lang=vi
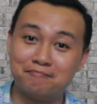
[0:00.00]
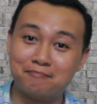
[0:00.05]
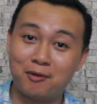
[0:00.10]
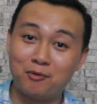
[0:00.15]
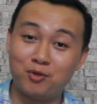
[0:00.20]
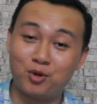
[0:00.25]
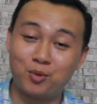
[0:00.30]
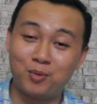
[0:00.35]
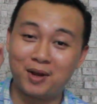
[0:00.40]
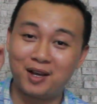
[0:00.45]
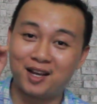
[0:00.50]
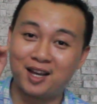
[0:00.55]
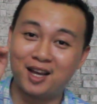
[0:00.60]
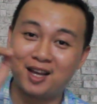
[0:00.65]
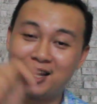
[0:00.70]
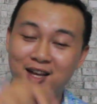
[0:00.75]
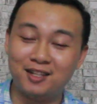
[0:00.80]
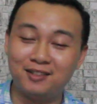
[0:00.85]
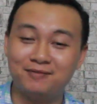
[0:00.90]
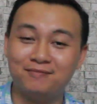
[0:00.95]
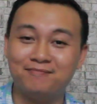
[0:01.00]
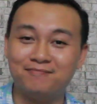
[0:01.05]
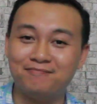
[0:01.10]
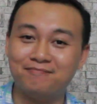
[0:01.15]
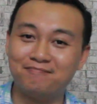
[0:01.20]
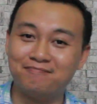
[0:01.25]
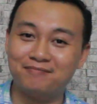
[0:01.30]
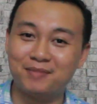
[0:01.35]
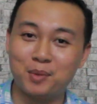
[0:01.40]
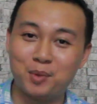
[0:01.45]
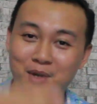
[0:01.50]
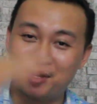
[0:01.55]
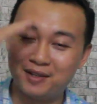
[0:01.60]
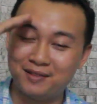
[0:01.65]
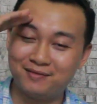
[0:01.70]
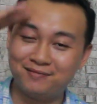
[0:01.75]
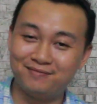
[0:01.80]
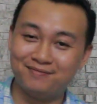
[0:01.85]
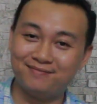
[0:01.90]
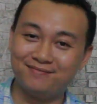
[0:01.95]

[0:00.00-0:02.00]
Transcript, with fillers: Bấm vào nút đăng ký á.